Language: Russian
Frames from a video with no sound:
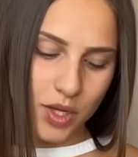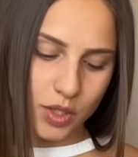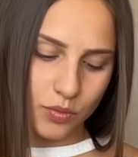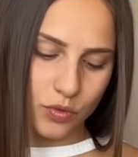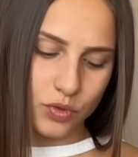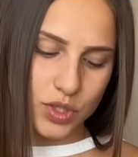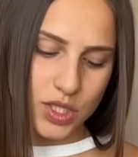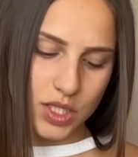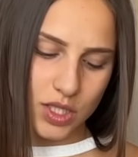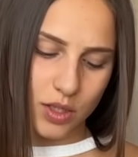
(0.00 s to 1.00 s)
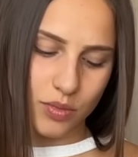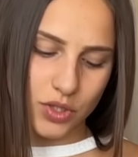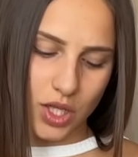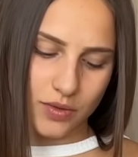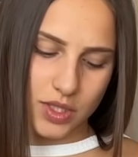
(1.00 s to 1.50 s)
поэтому здесь как бы
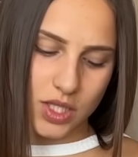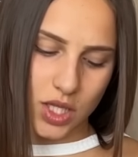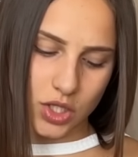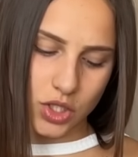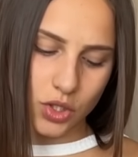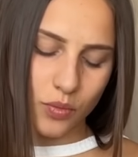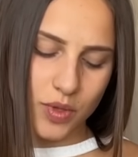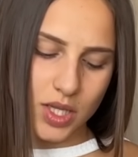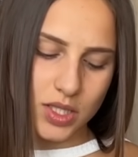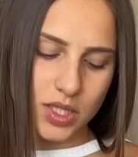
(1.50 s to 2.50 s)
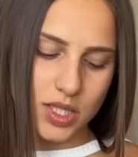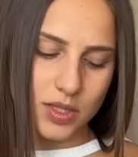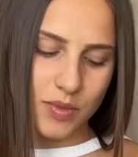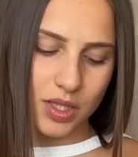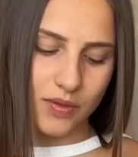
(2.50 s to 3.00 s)
жаловаться не на что. У меня здесь
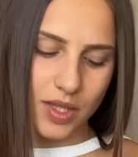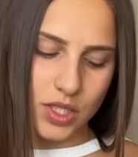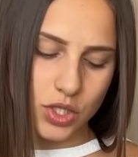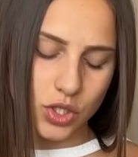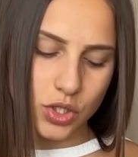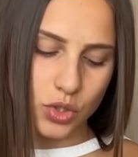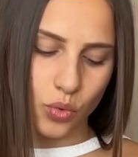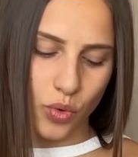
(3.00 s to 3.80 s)
размер 26.